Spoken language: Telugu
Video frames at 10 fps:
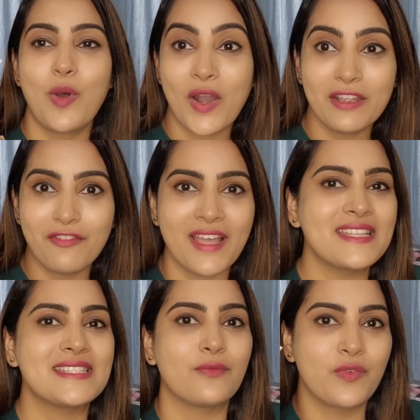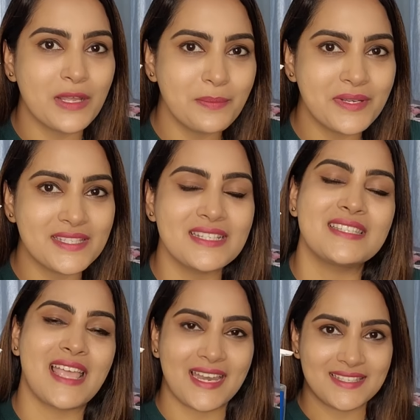బాడీ వాయిస్ వన్ పర్సెంట్
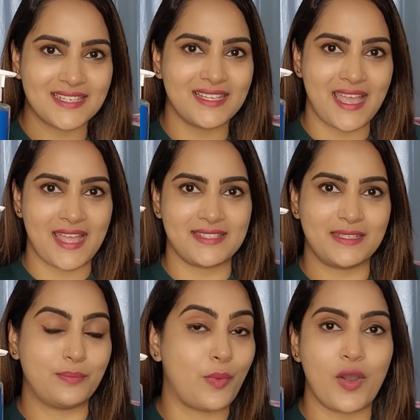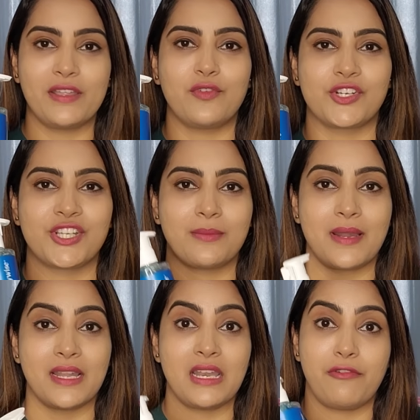సాలిసిలిక్ యాసిడ్ బాడీ వాష్
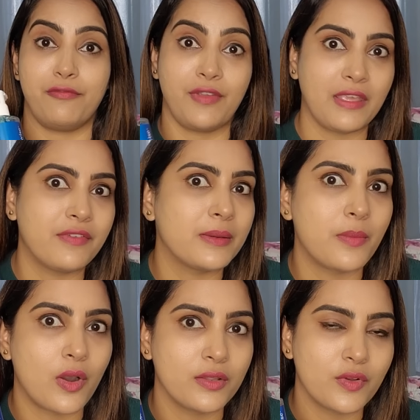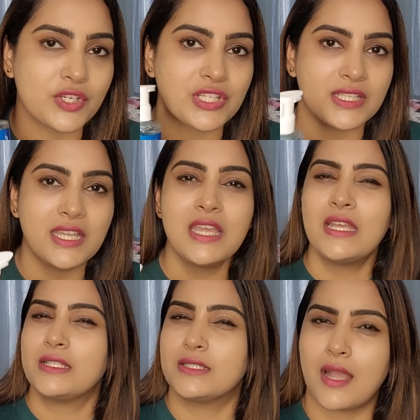అనమాట నా ఫేవరెట్ బాడీ వాష్ ఇది
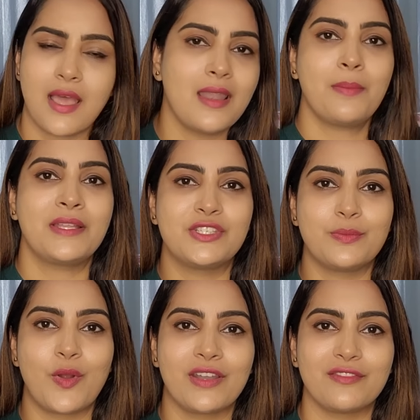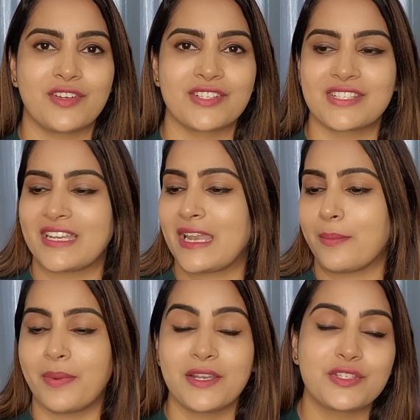చాలా మంచి బాడీ వాష్ నేను
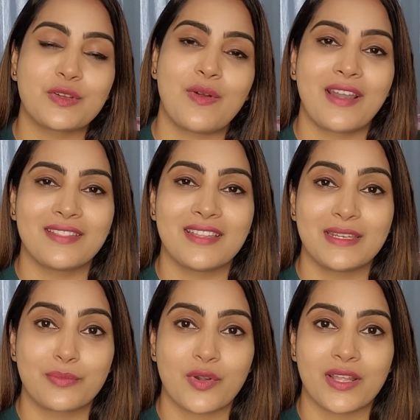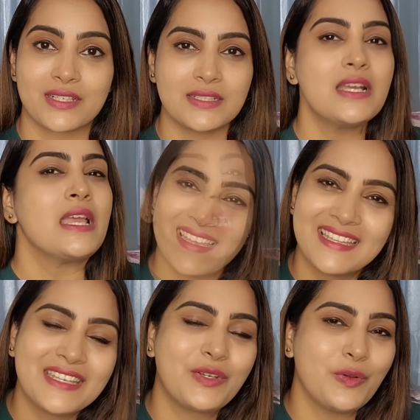ఎప్పటి నుంచో వాడుతున్నాను ఈ ప్రోడక్ట్
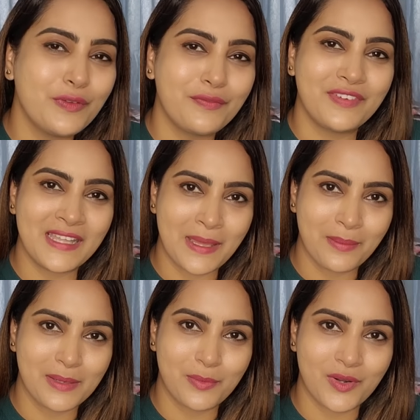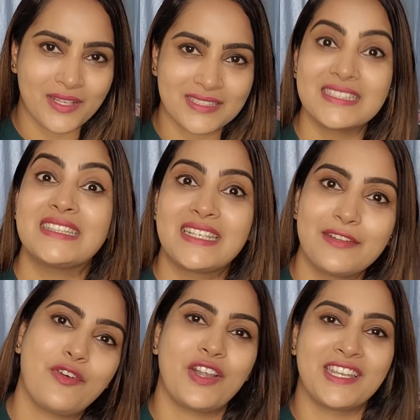ఇది టూ ఫిఫ్టీ ఎంఎల్ ప్రోడక్ట్ త్రీ
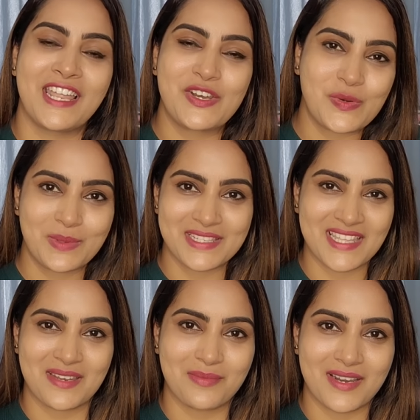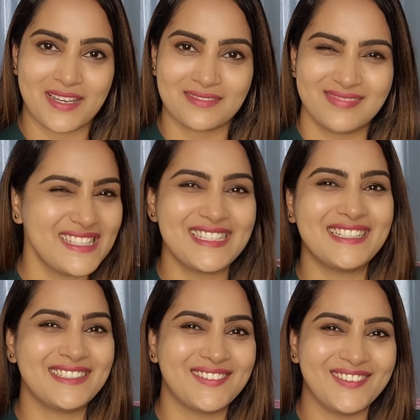ఫార్టీ నైన్ రూపీస్ అనమాట ఇంట్
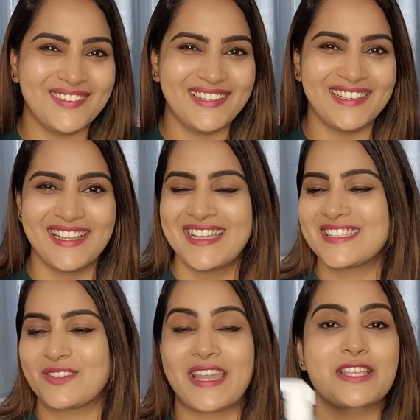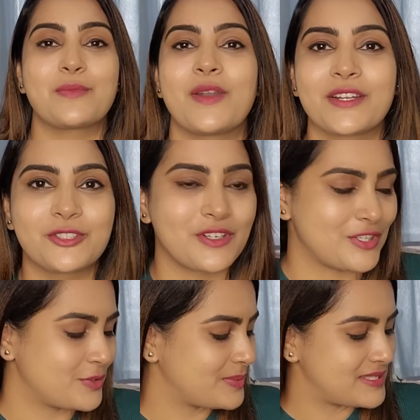ఇట్ కూల్ సో నెక్స్ట్ ప్రోడక్ట్ కూడా
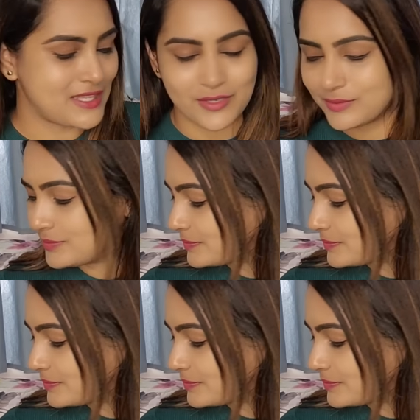చూపిస్తాను